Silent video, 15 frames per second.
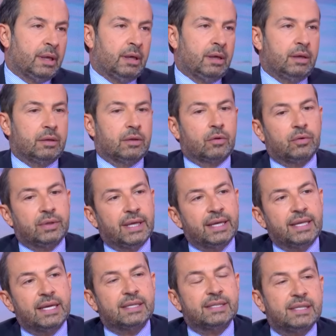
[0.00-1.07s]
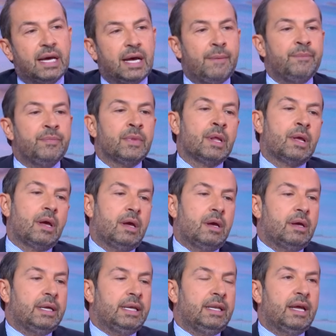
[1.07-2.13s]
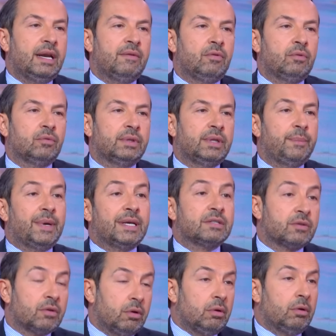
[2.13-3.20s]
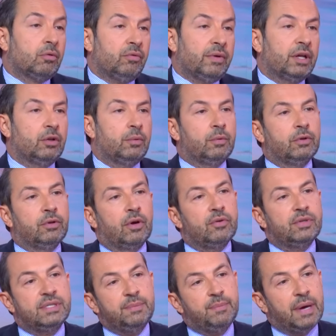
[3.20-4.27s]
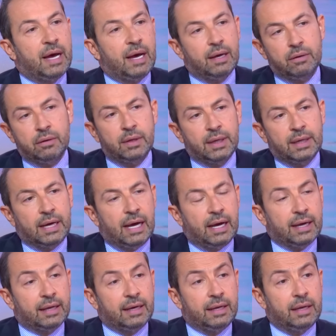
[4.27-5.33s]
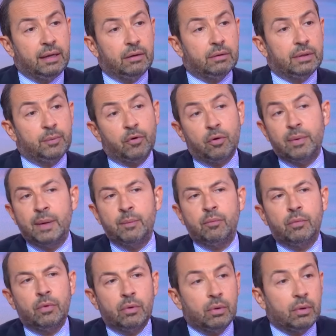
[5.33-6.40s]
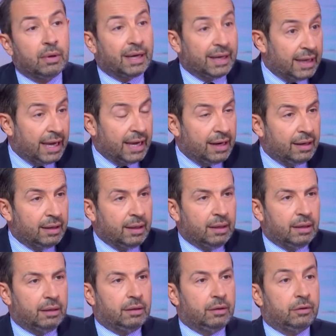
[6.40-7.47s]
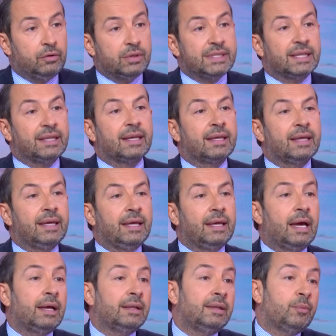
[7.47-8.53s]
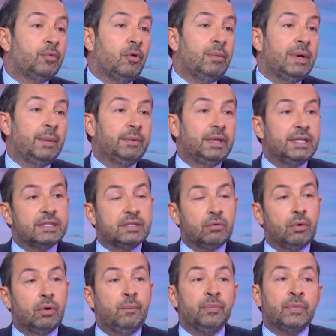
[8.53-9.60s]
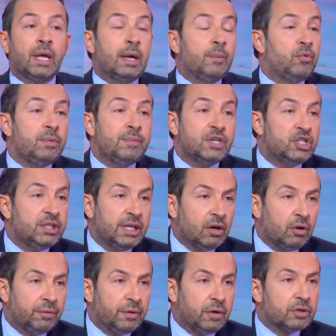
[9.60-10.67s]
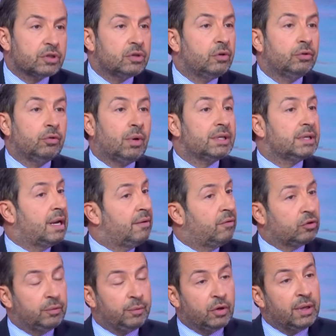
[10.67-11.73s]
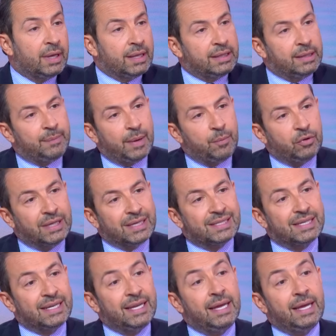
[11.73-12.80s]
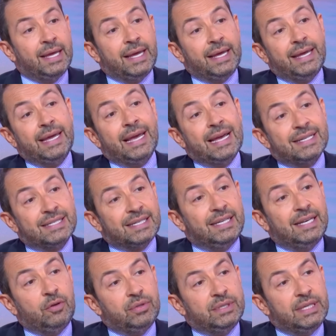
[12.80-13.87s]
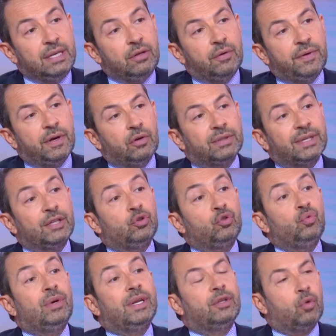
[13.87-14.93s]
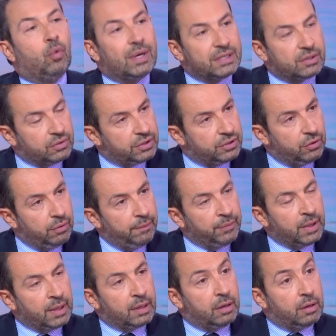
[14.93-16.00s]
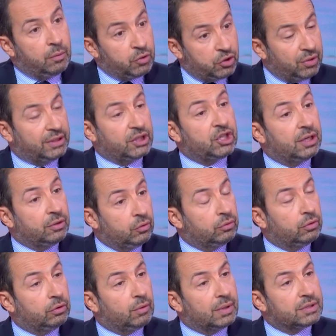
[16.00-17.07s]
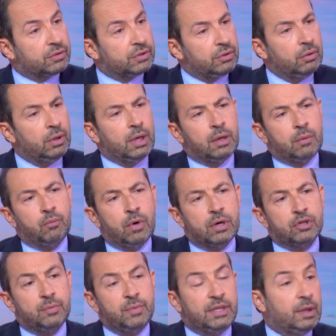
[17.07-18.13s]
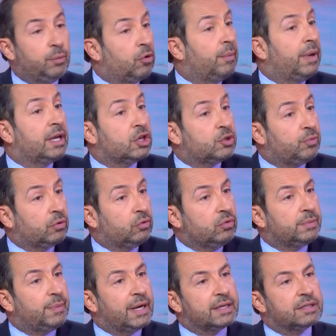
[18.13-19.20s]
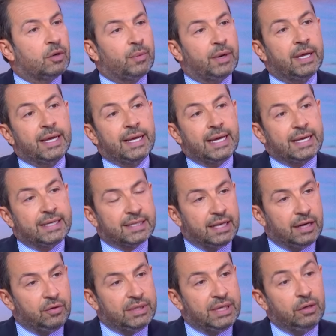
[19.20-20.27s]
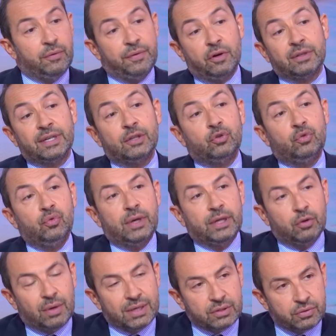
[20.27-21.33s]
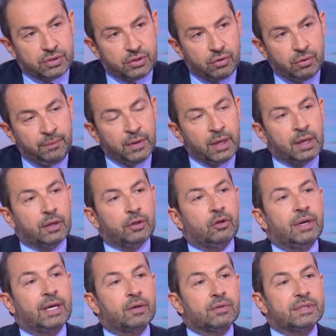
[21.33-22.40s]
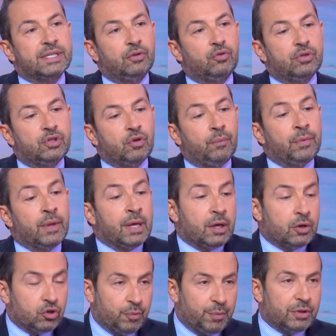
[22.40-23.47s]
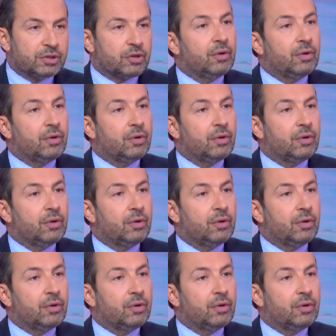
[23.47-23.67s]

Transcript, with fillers: euh, que derrière ça, euh, il y a la volonté, parce que le gouvernement ne réussit pas à régler des problèmes réels, de s'attaquer à des problèmes qui sont un peu imaginaires en France. Le droit à l'avortement n'est pas menacé. Et est-ce qu'il est utile de faire entrer tous les droits sociaux Moi, je suis attaché à d'autres droits sociaux. Moi, j'ai milité pour le mariage pour tous, par exemple. Est-ce qu'il est utile de faire entrer tous les droits sociaux dans la Constitution Je pense